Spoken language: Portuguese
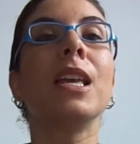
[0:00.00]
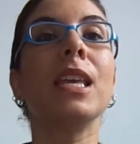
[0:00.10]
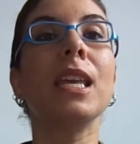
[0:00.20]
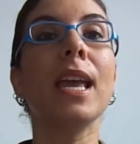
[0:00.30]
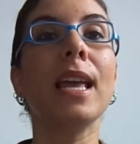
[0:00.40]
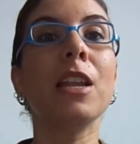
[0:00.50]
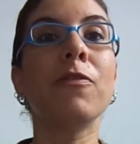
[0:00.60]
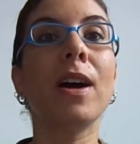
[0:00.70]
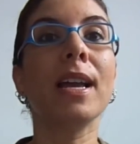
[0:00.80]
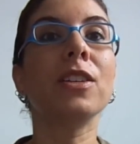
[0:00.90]
E ele
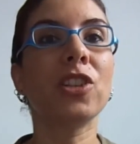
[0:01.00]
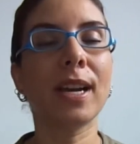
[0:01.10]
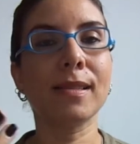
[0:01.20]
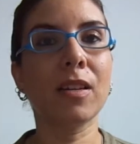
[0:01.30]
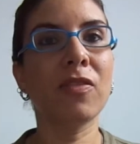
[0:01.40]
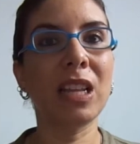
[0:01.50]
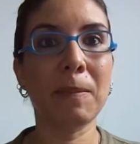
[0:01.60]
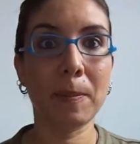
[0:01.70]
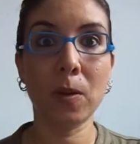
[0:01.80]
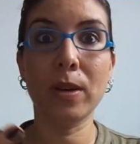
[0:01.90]
vai chegar a essa vila
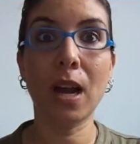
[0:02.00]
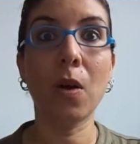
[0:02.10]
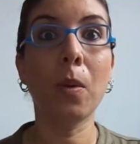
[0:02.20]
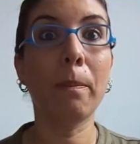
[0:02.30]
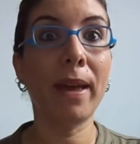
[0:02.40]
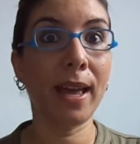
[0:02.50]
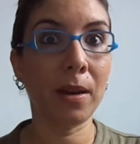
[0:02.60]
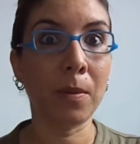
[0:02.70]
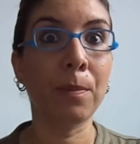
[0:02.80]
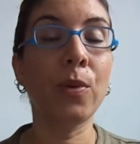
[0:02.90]
para procurar o Ben,